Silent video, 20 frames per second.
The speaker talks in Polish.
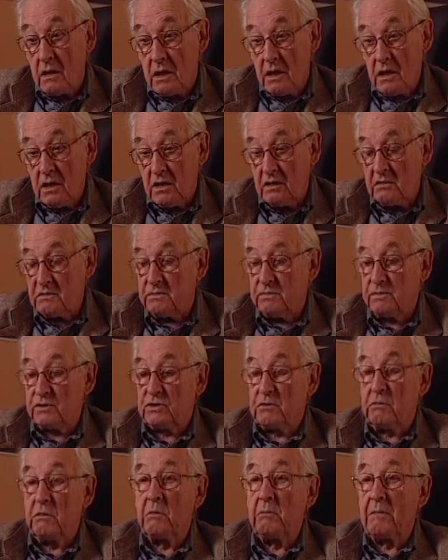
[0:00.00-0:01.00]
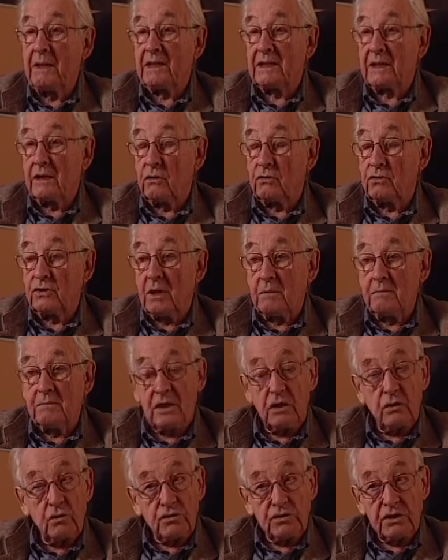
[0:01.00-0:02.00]
I tym sposobem matka od
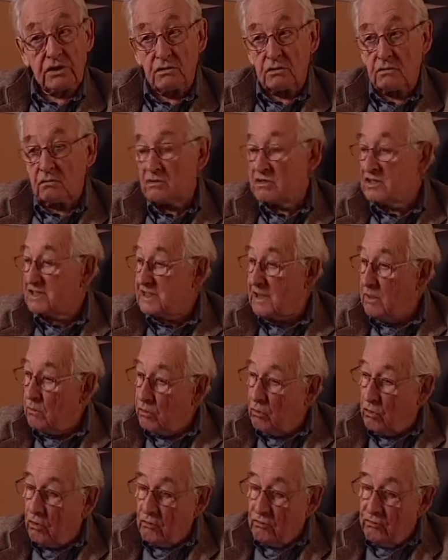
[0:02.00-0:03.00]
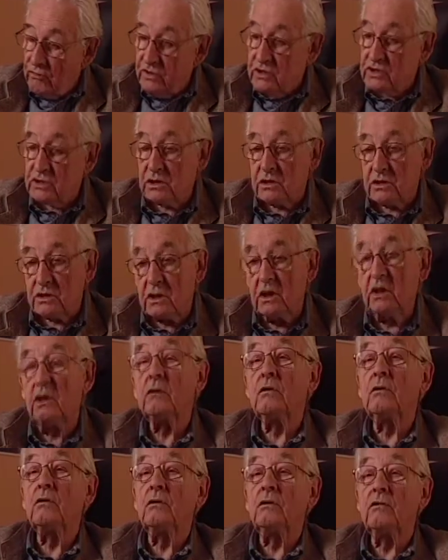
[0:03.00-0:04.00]
tamtego czasu już całkowicie
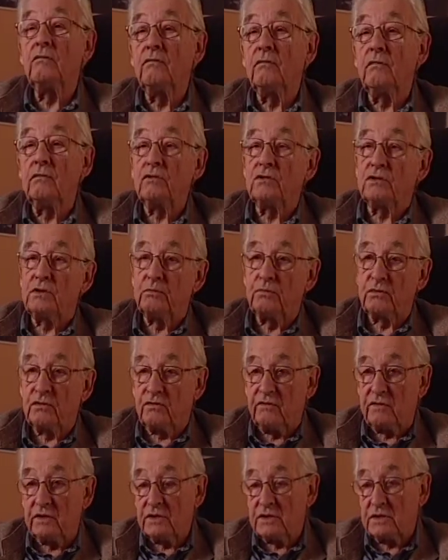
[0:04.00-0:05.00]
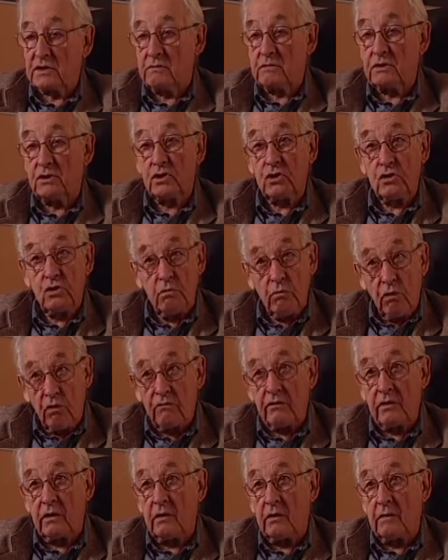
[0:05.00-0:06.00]
tylko i wyłącznie poświęcała się
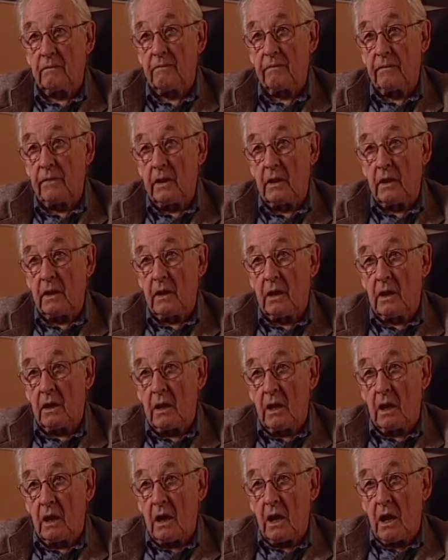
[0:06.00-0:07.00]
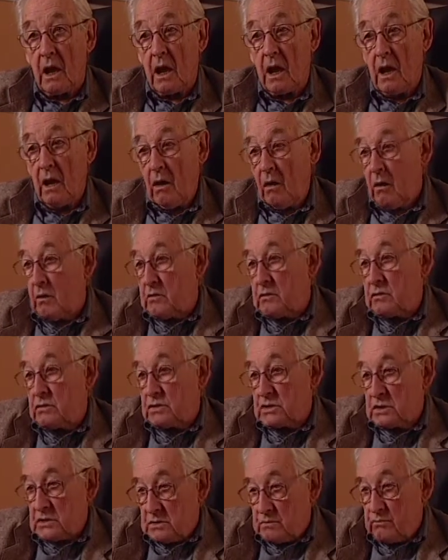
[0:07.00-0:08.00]
domowi. A
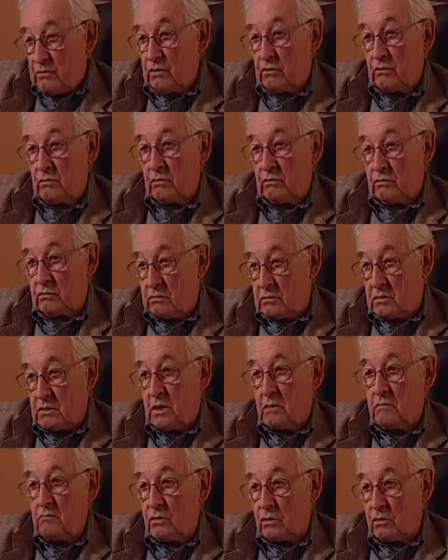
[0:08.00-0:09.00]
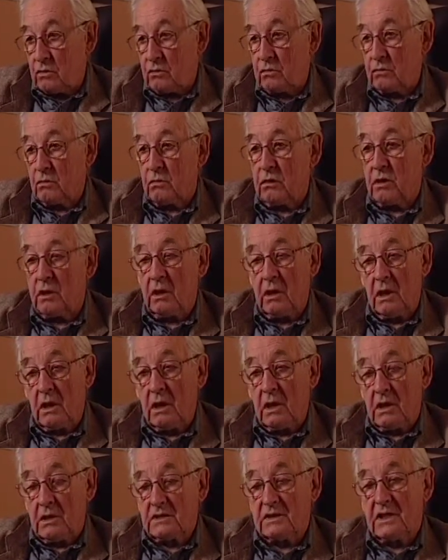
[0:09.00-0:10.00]
ojciec był tym, który
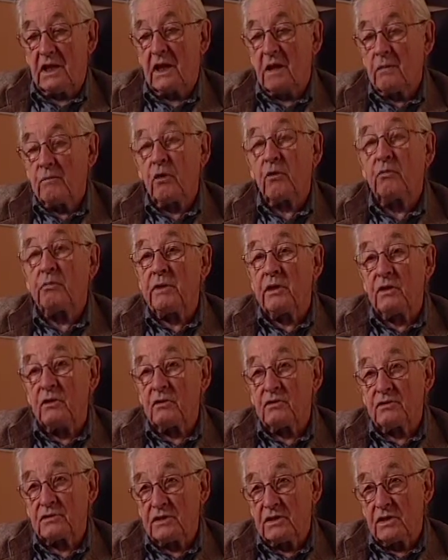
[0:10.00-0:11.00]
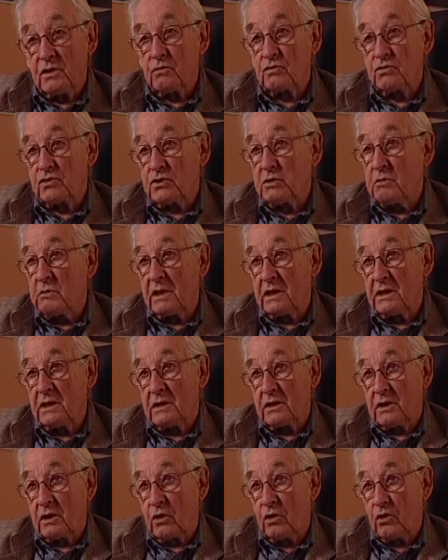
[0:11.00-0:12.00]
zarabiał pieniądze na
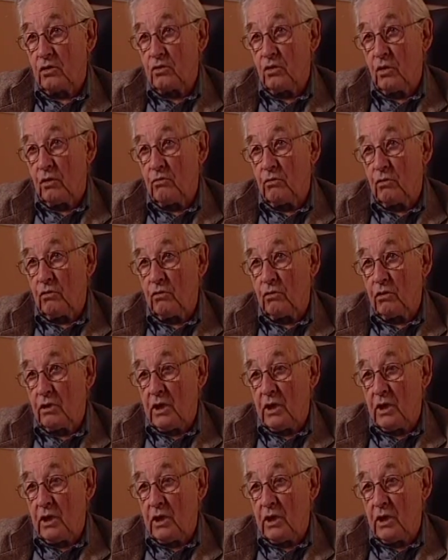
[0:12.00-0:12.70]
utrzymanie tego domu.